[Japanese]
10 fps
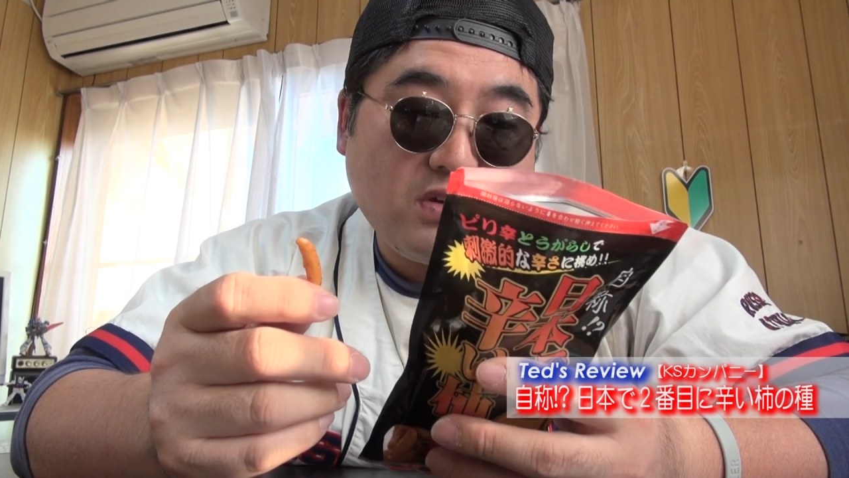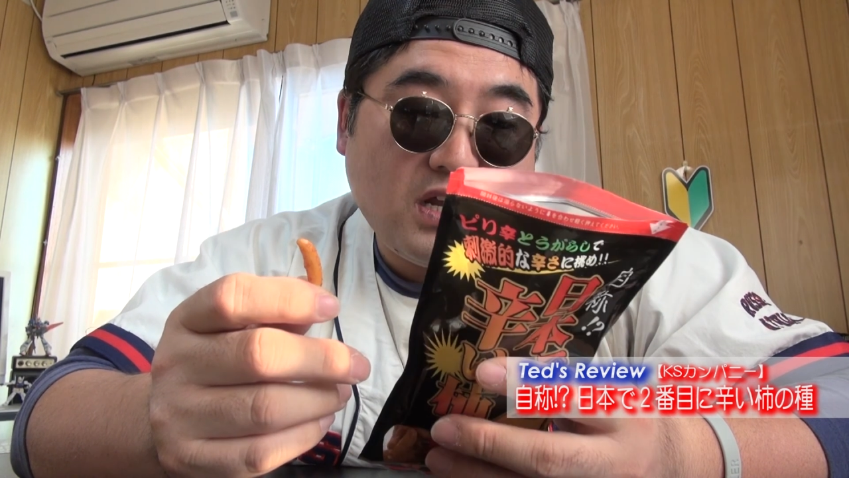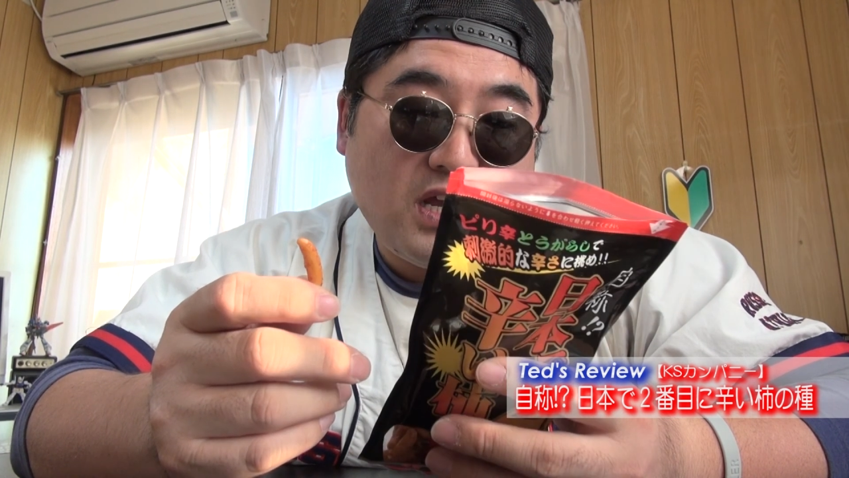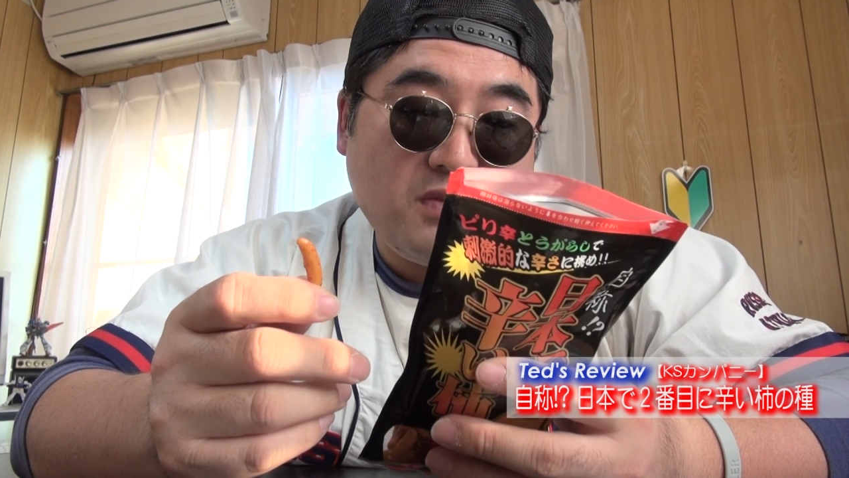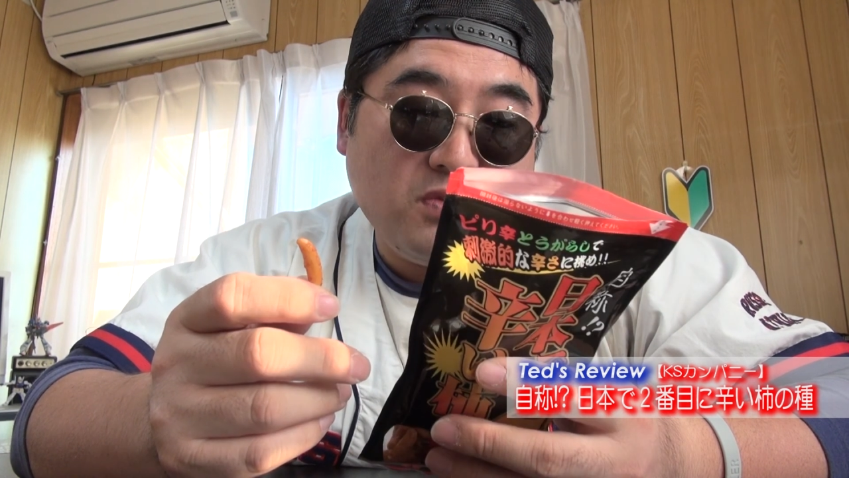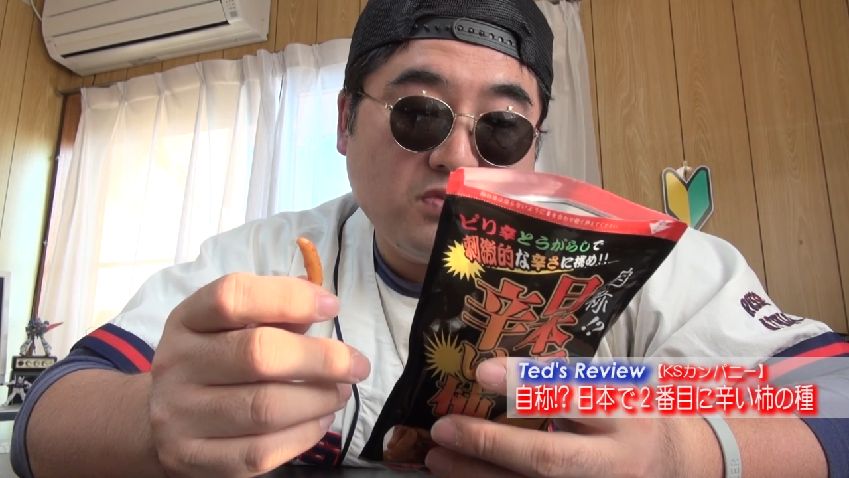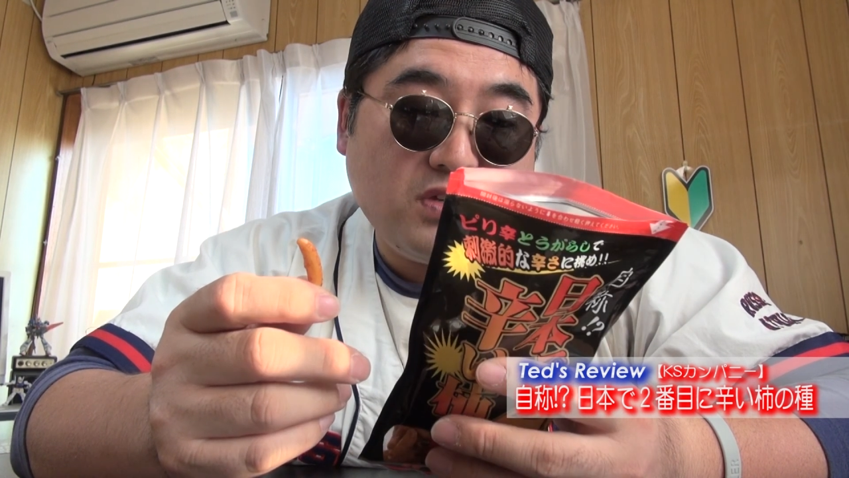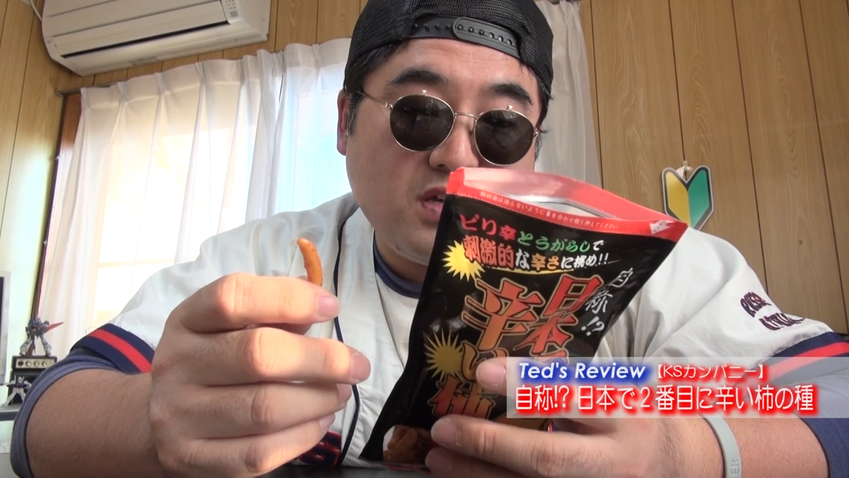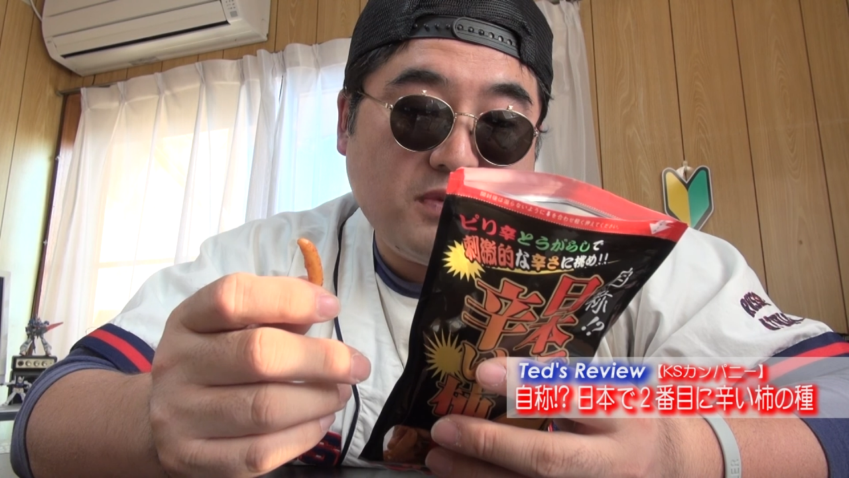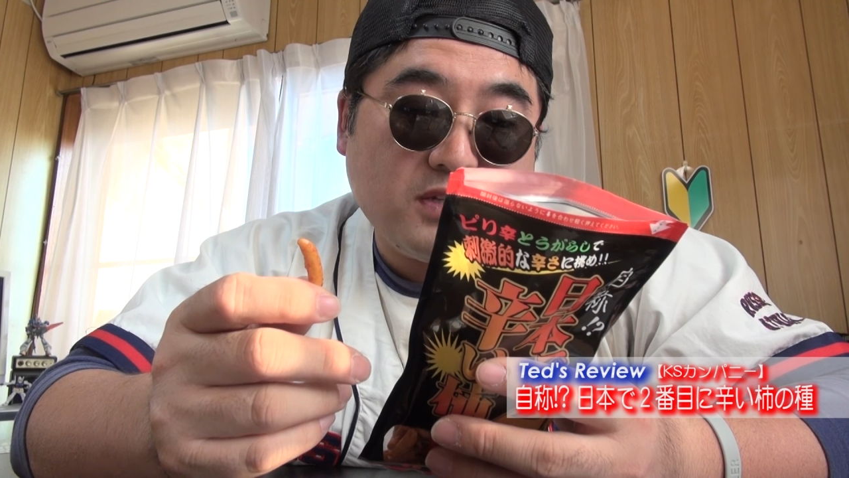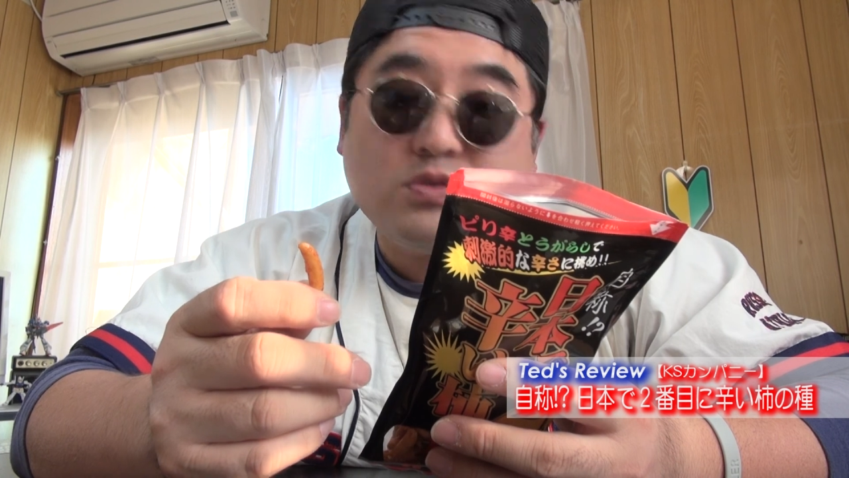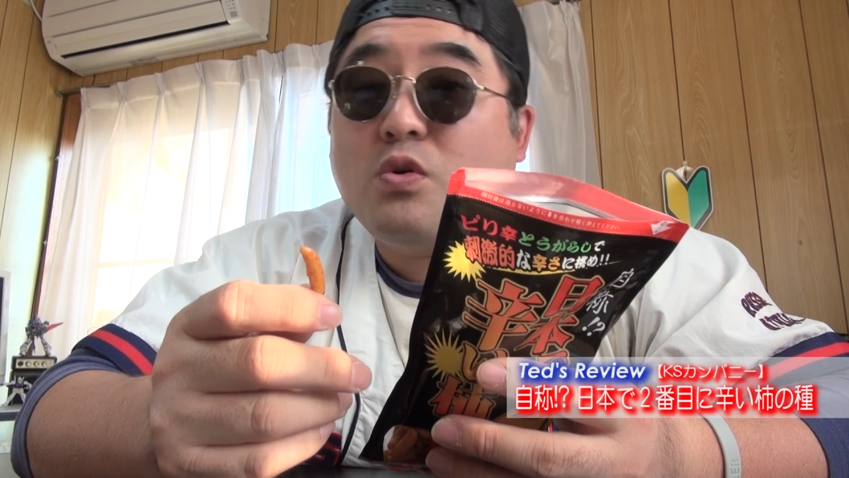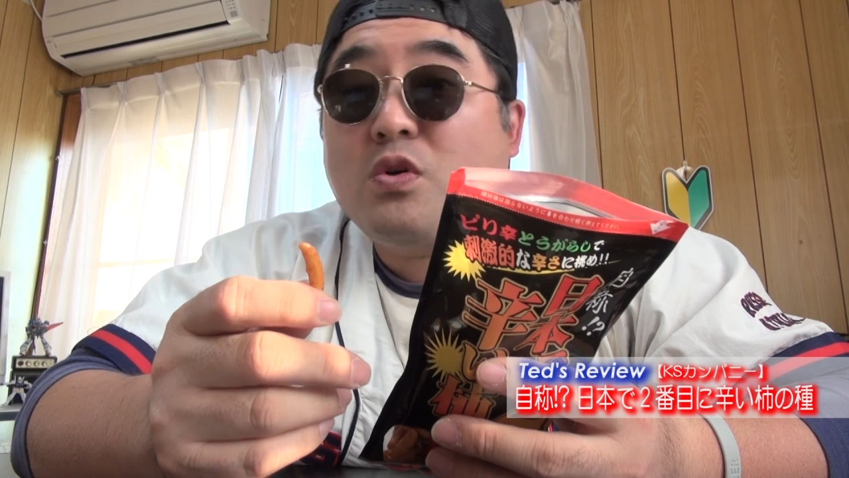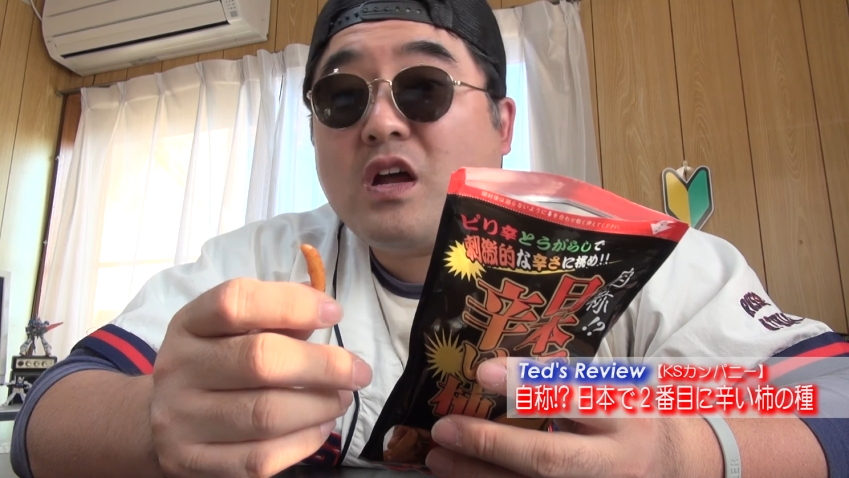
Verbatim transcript: 辛いもんといえば唐